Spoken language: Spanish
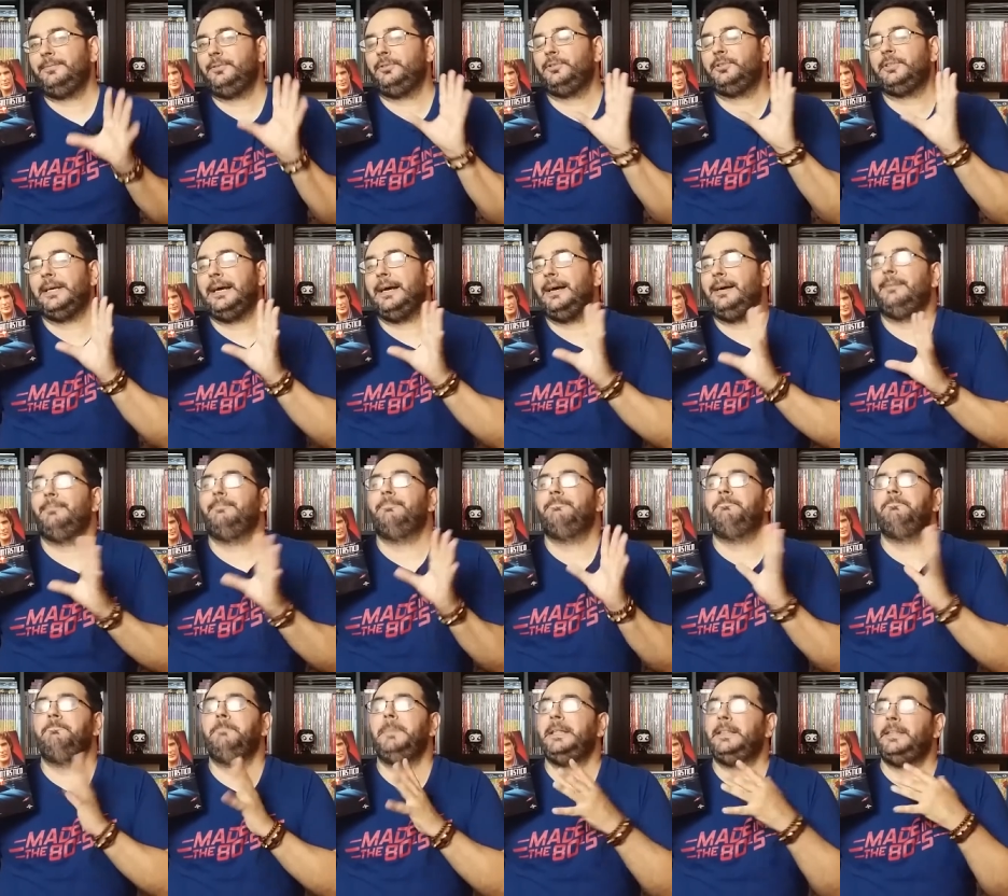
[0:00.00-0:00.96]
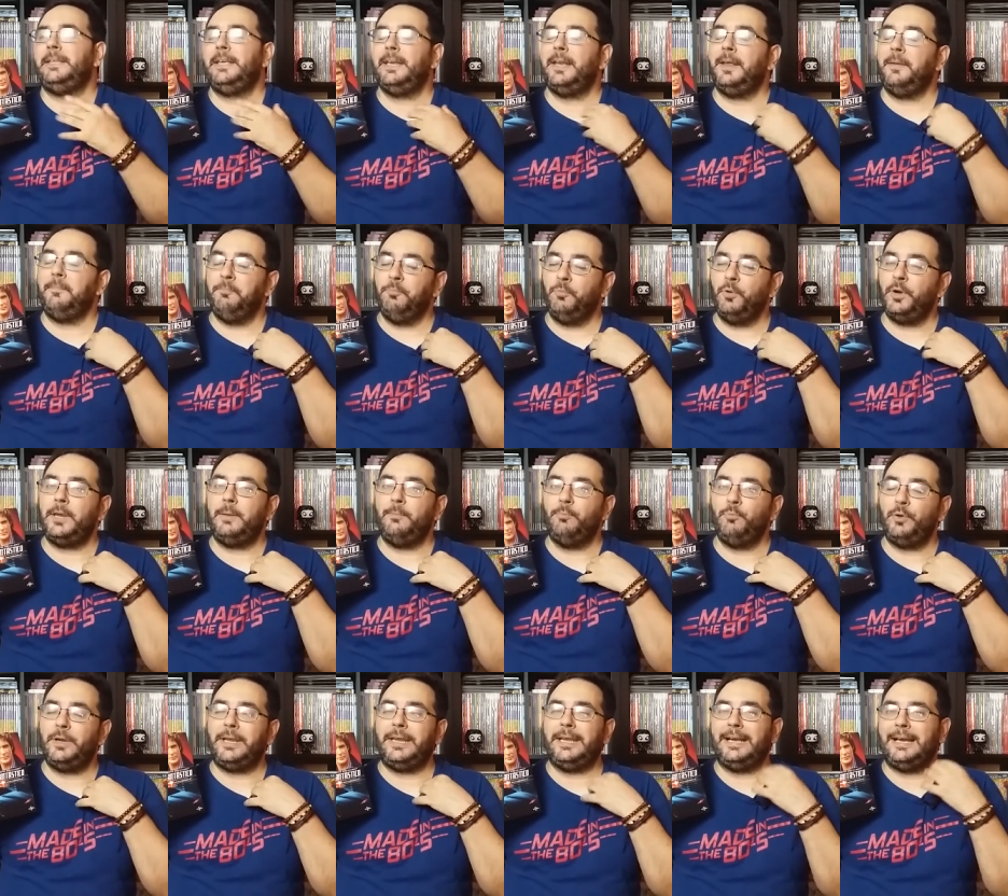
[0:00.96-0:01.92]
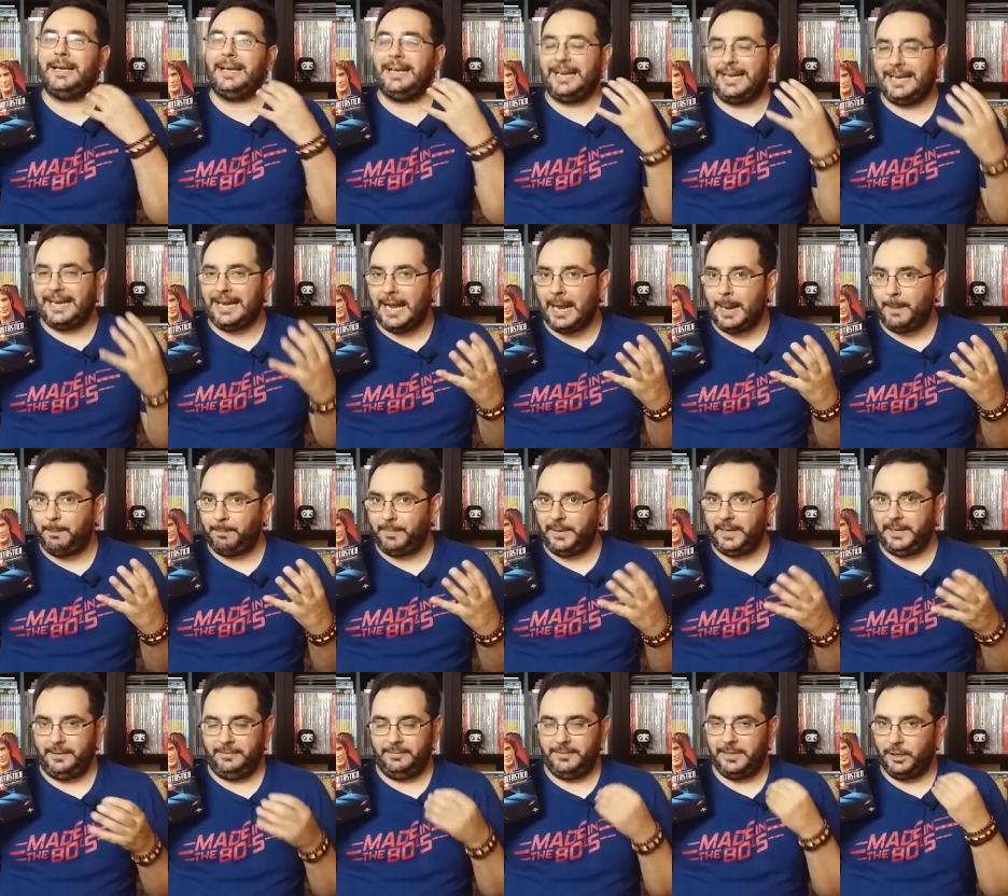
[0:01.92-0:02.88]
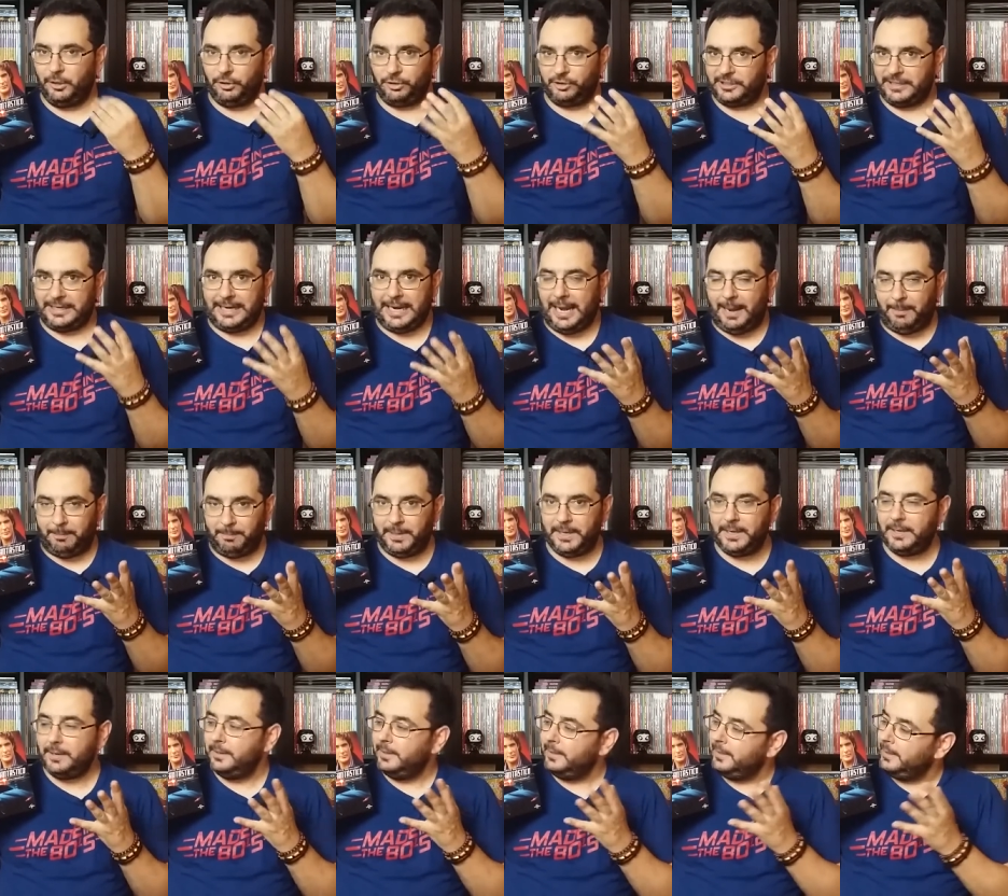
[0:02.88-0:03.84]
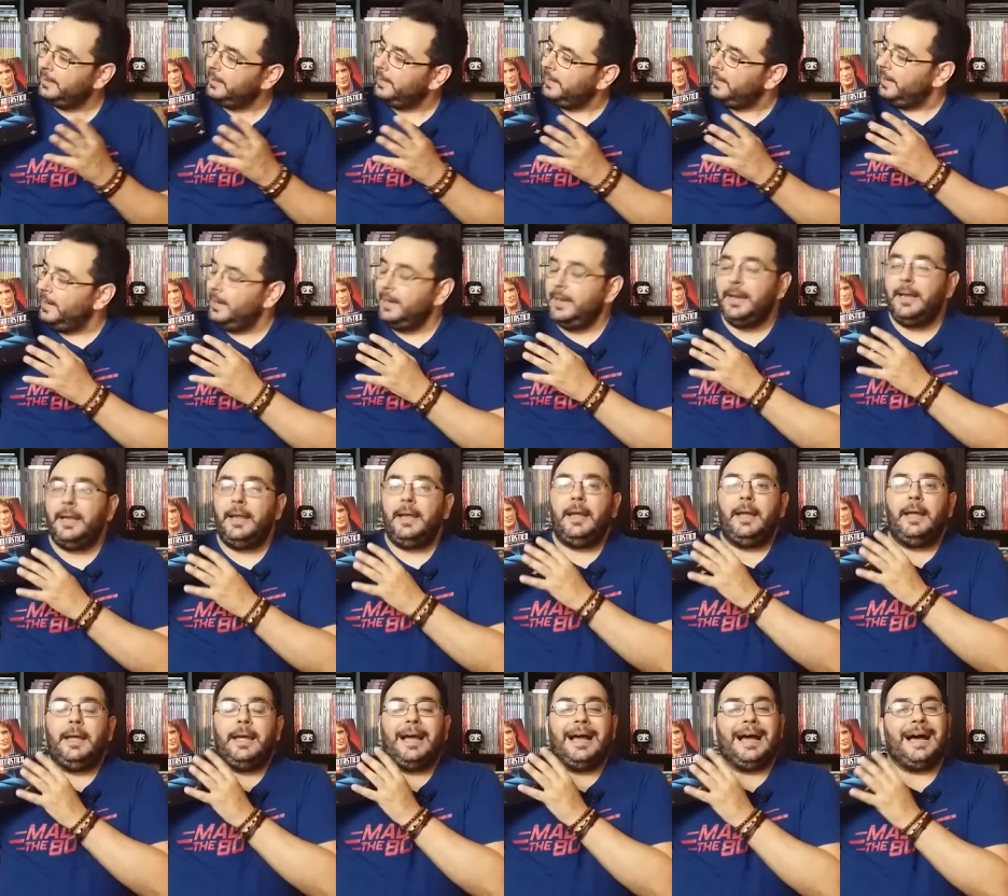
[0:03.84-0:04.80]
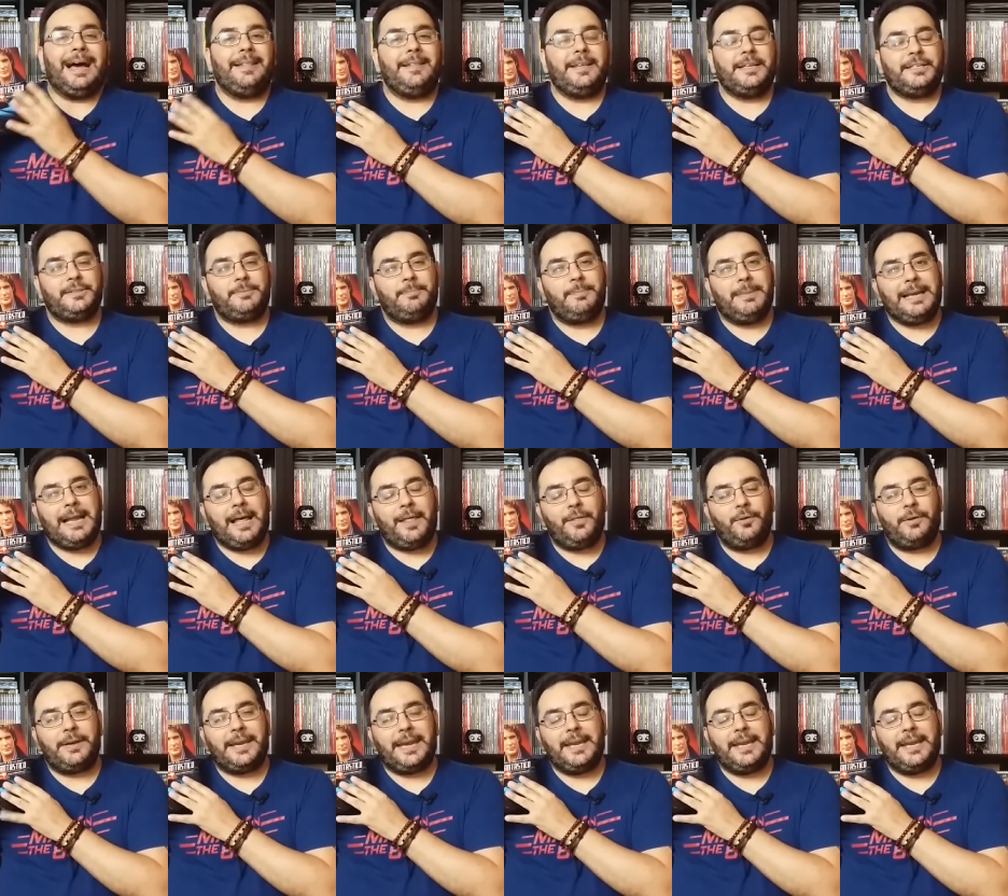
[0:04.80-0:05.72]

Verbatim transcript: O sea, me tiene muy, muy happy de los happy ha desvelado